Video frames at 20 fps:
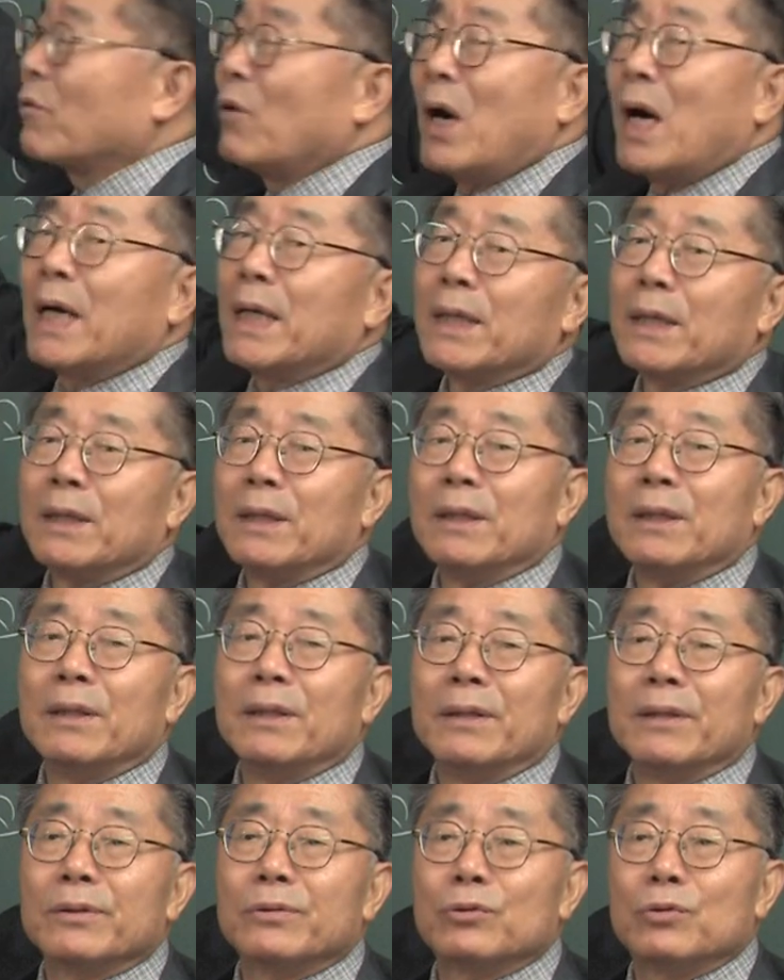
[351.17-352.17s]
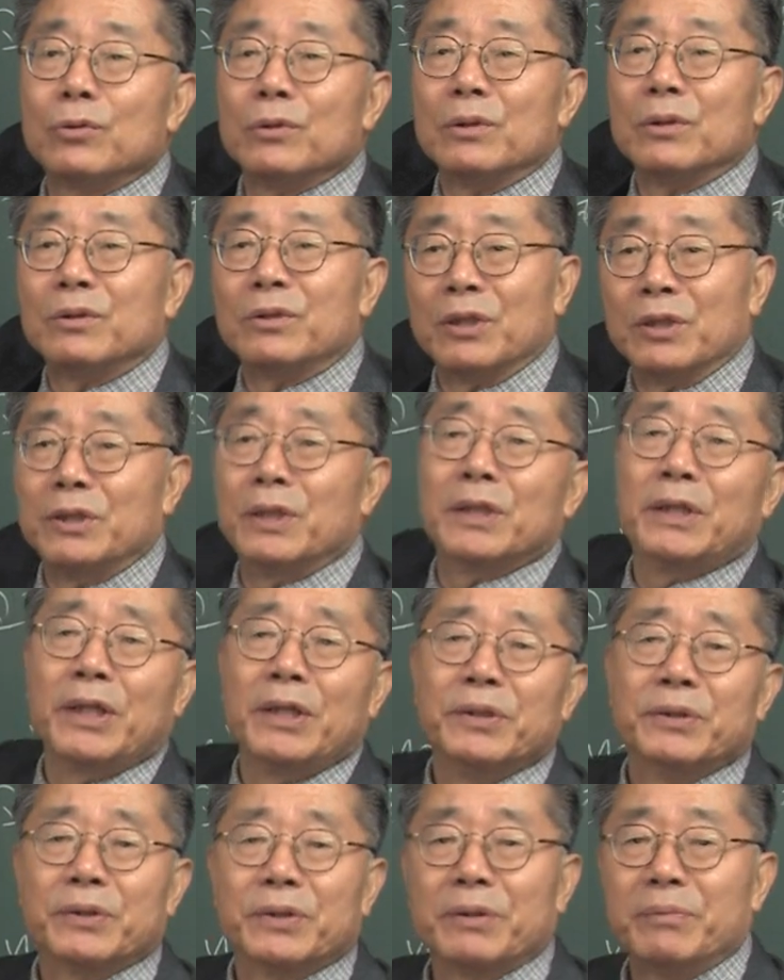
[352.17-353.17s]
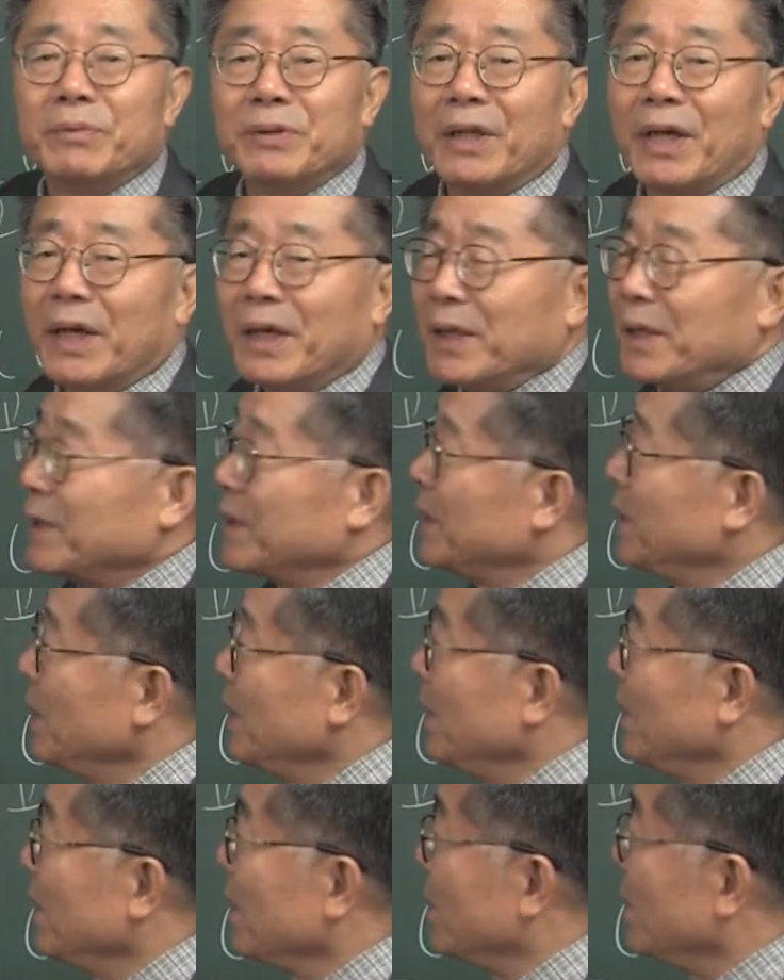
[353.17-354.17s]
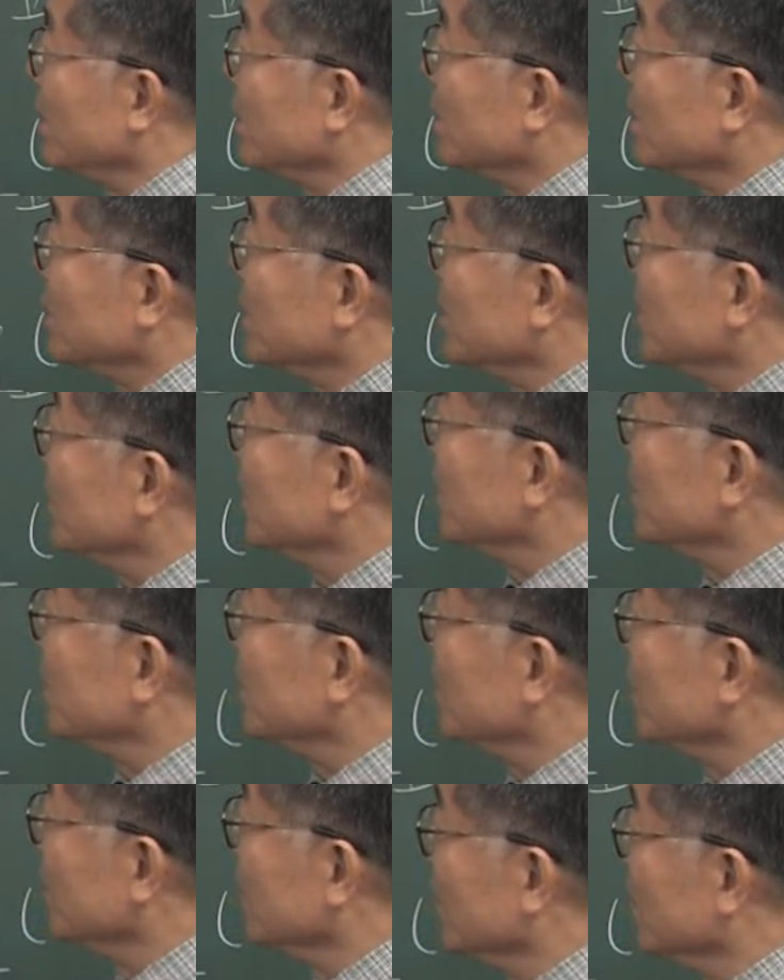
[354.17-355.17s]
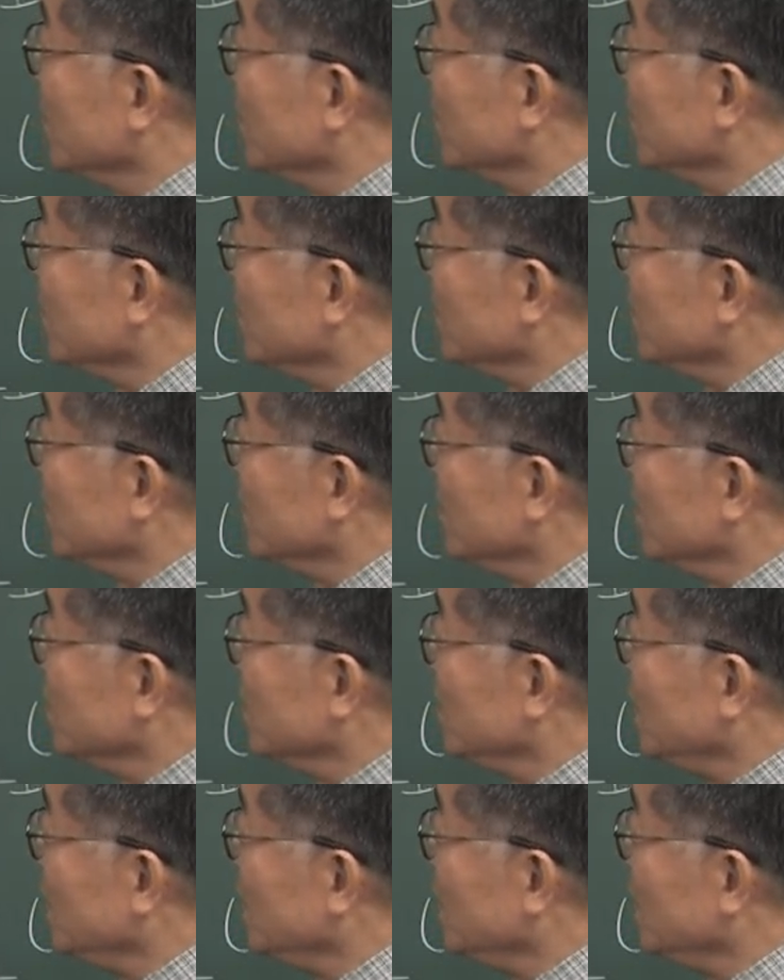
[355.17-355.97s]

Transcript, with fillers: 과학이 전제되어 있는 겁니다. 그래서 그 이